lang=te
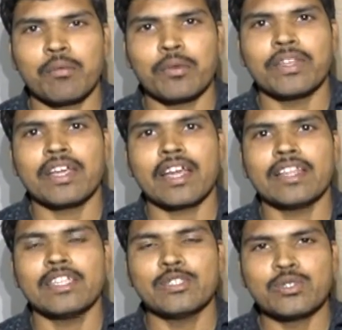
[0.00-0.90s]
అభివృద్ధి
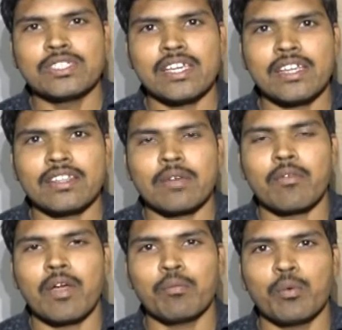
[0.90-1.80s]
కానీ దీన్ని చూసే
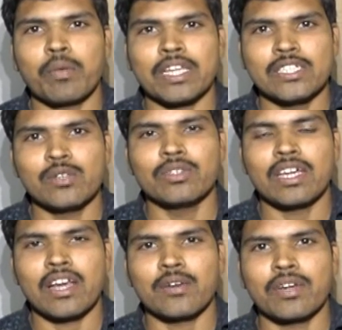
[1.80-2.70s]
తమ వైపు ప్రజలు
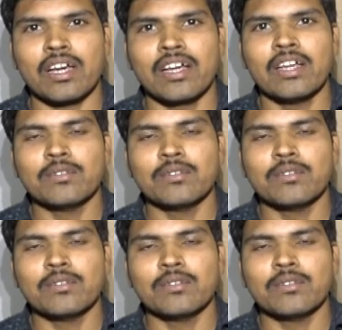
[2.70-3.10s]
ఉంటారని కూడా